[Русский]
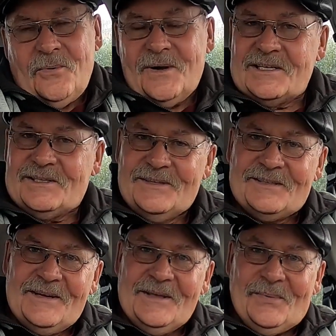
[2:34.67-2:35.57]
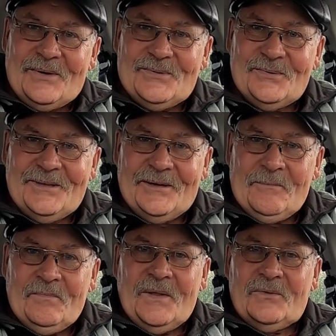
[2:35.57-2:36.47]
У каждого свои причуды.
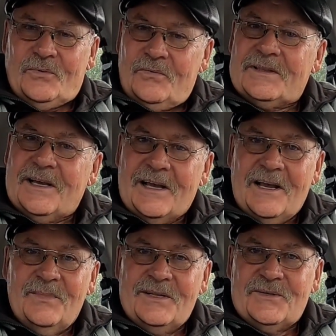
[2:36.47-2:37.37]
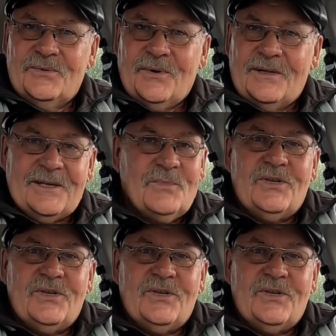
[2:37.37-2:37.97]
Ну, вот такая была ситуация.